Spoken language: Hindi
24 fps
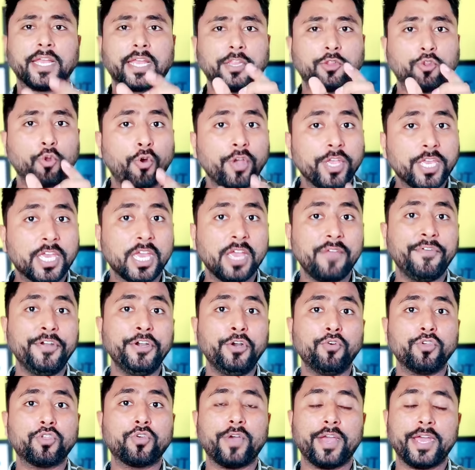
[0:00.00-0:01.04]
कि तो ये
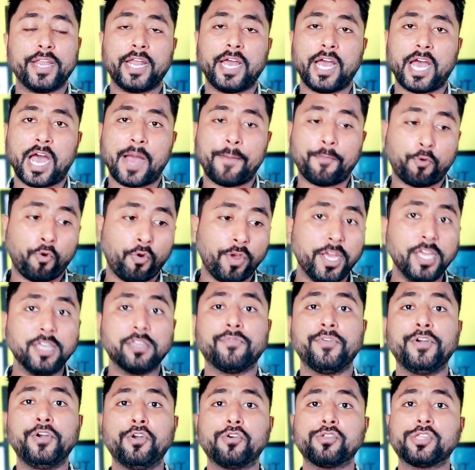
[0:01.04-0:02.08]
वीडियो जो है ना आपको
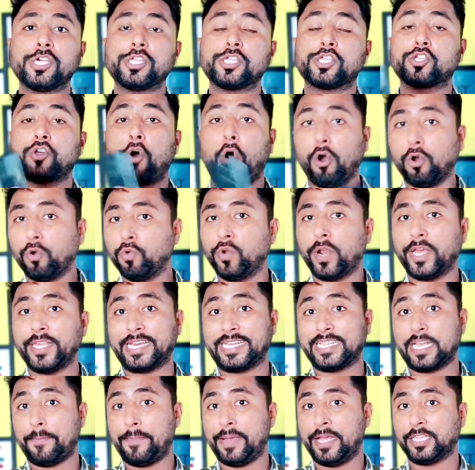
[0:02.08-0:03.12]
इस वीडियो से सौ गुना
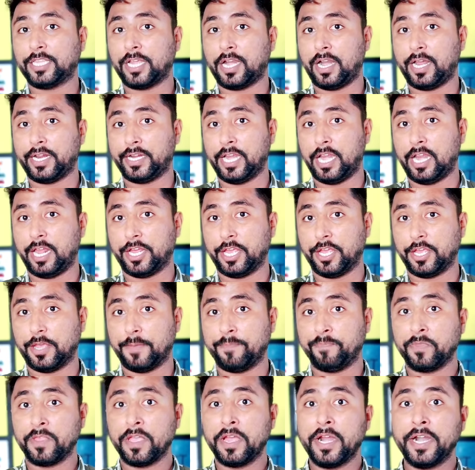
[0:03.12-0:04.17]
ज्यादा बेहतर लगने लगेगी
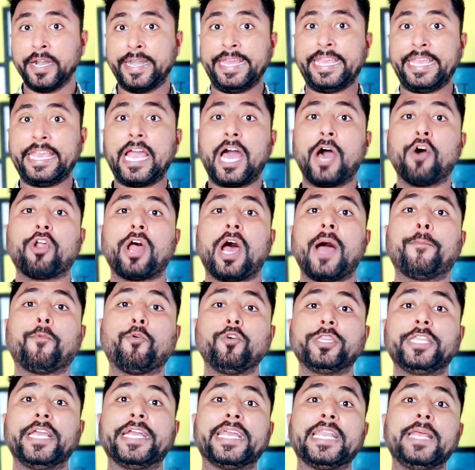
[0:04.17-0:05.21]
ठीक है और
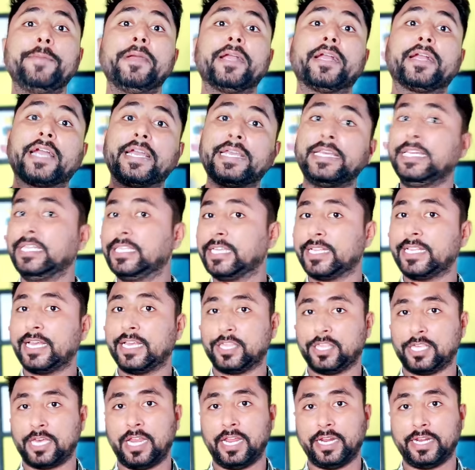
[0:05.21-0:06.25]
आपको देखने में कहीं ज्यादा
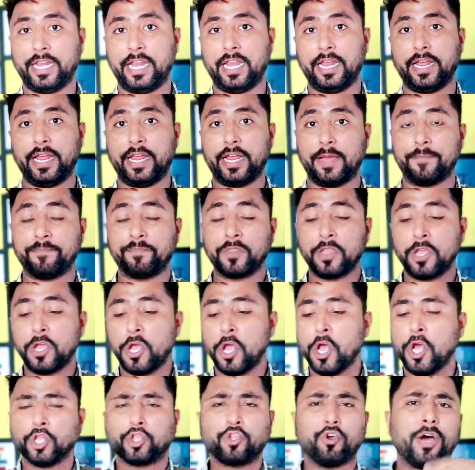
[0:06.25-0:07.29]
अच्छा लगने लगेगा
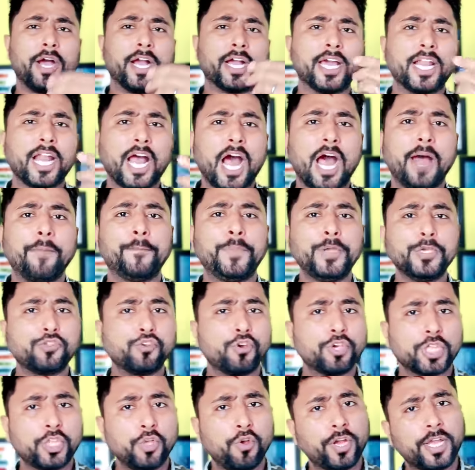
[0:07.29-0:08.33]
तो अगर आप भी
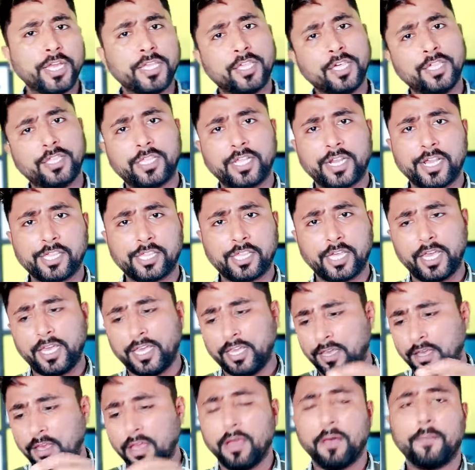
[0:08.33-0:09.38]
सोचते हो कि जिस तरह से
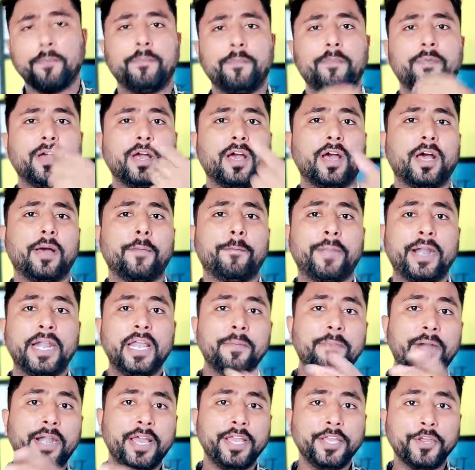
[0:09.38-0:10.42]

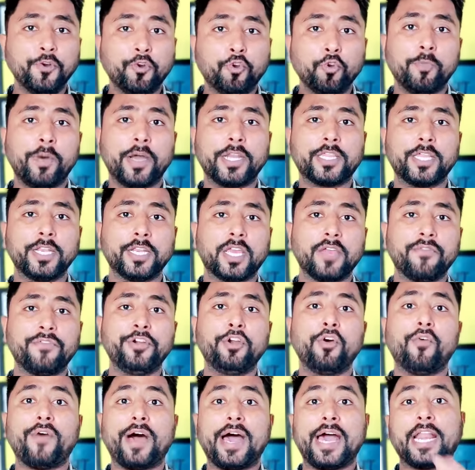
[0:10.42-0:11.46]
बड़े बड़े यूट्यूबर जिनकी
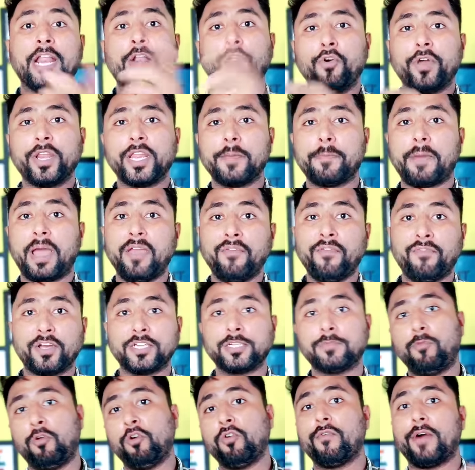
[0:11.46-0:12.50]
वीडियो वायरल हो रही है माई
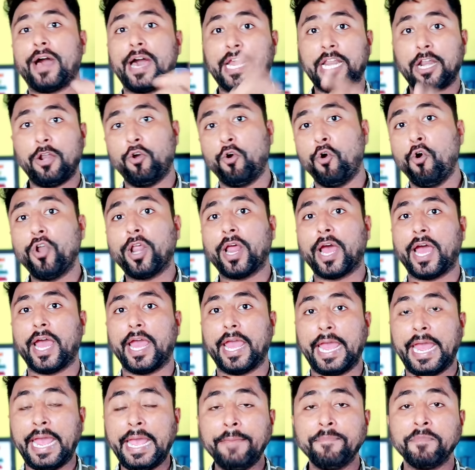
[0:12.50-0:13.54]
फर्स्ट ब्लॉग वायरल हो रहा
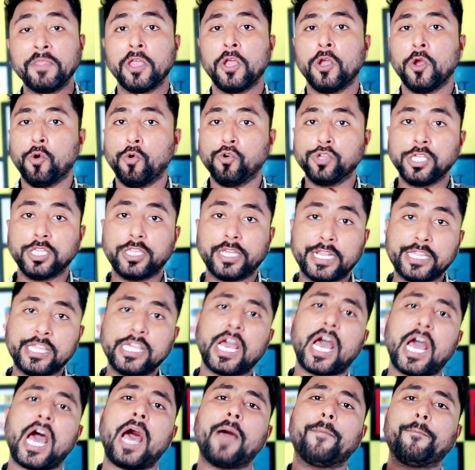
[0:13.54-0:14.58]
है उसी तरह
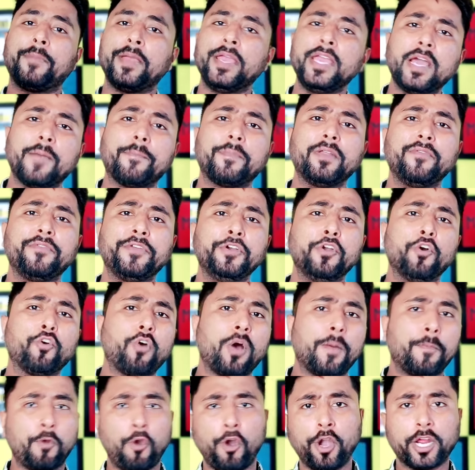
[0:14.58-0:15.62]
से आप भी अपने वीडियो
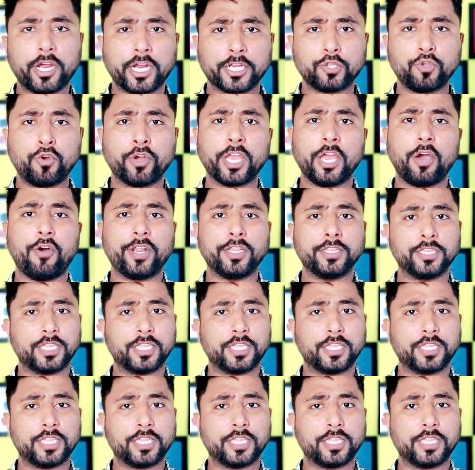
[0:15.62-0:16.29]
को अपलोड कर दोगे और